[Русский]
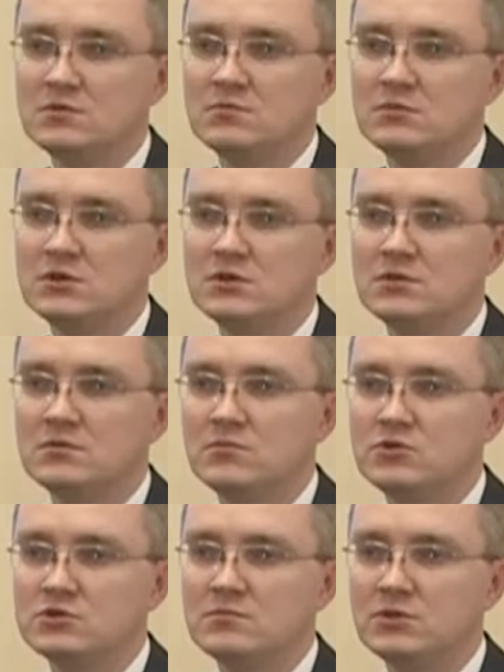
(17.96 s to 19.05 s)
Мы
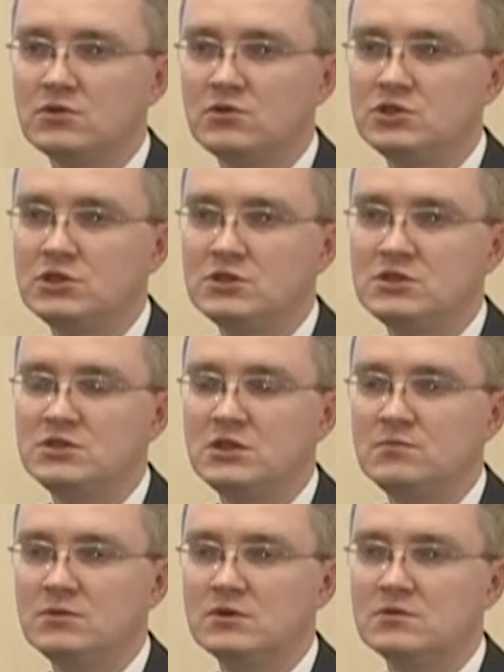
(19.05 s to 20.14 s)
можем подключить к
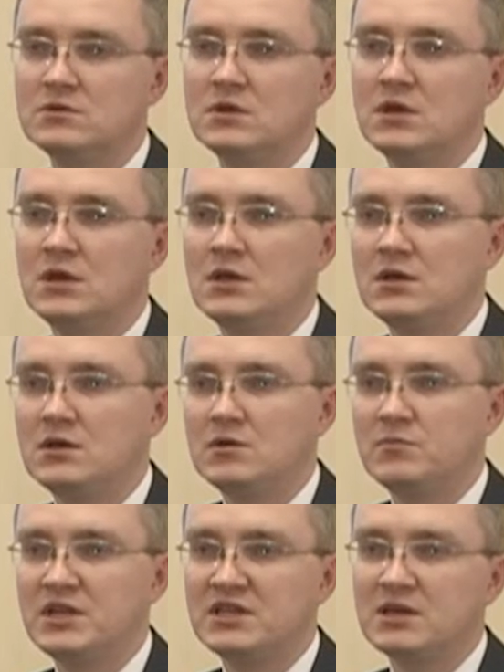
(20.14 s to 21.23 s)
системе
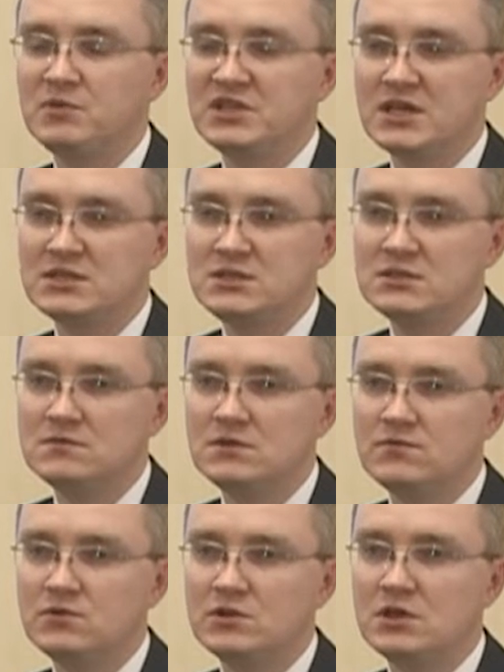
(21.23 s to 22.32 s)
э, порядка 15
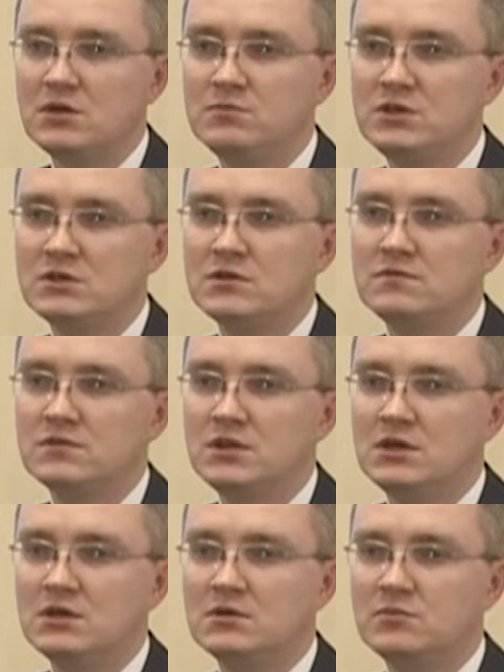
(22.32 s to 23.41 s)
светофорных объектов.
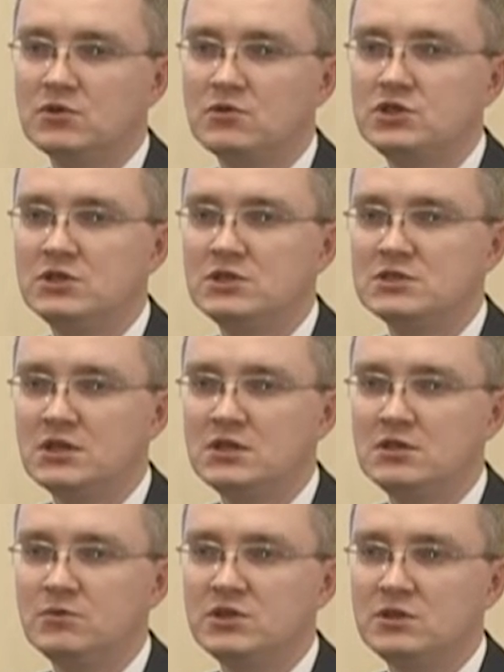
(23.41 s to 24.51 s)
Для подключения
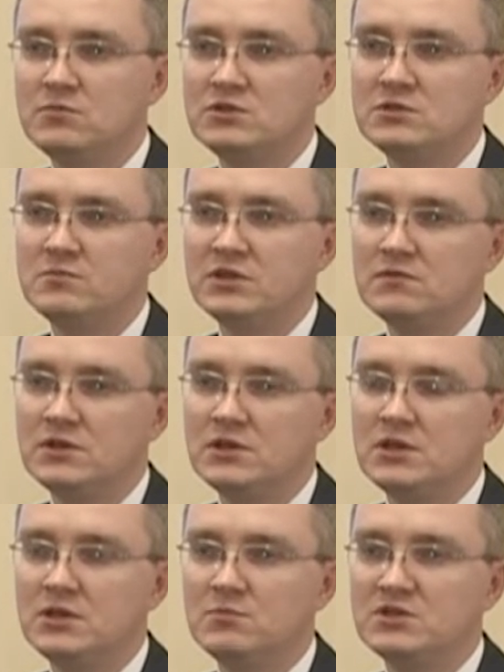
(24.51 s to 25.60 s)
остальных потребуется
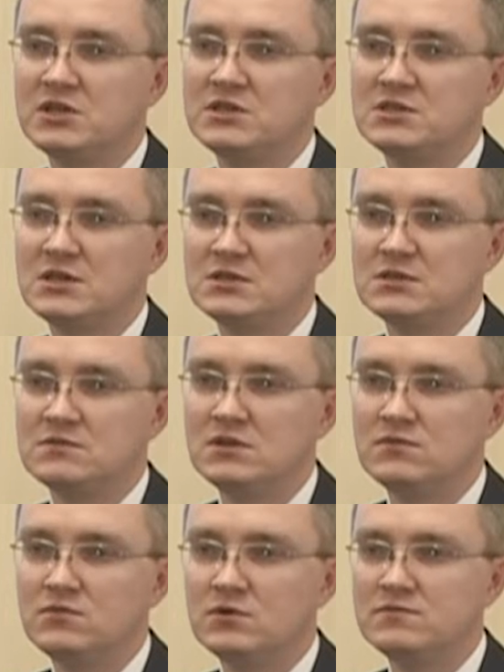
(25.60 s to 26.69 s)
предварительная модернизация
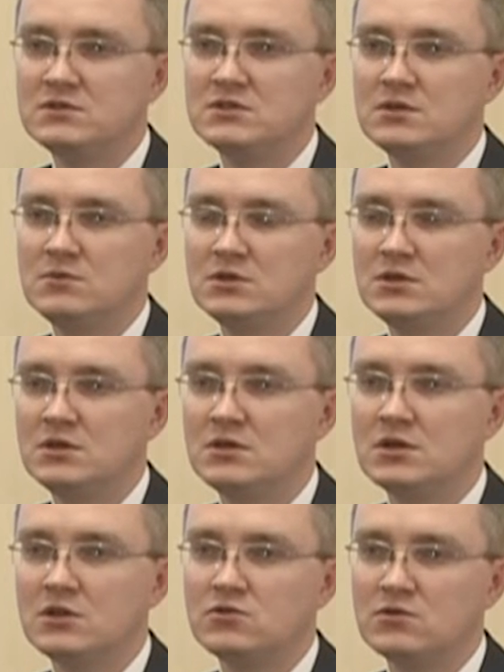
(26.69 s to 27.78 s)
светофоров с заменой
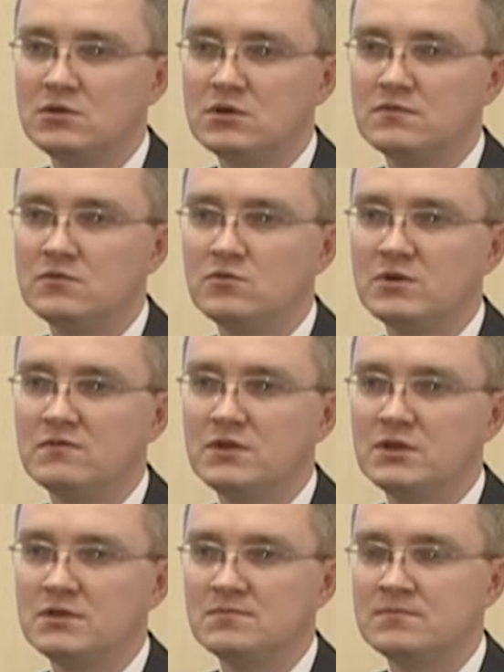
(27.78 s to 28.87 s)
контроллеров
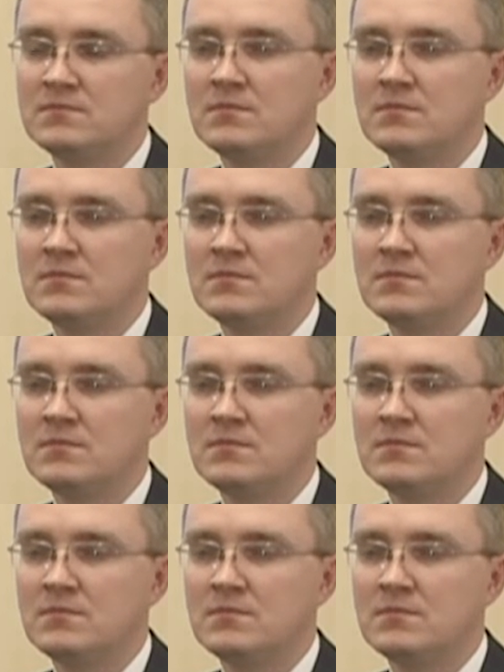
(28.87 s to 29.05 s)
управления.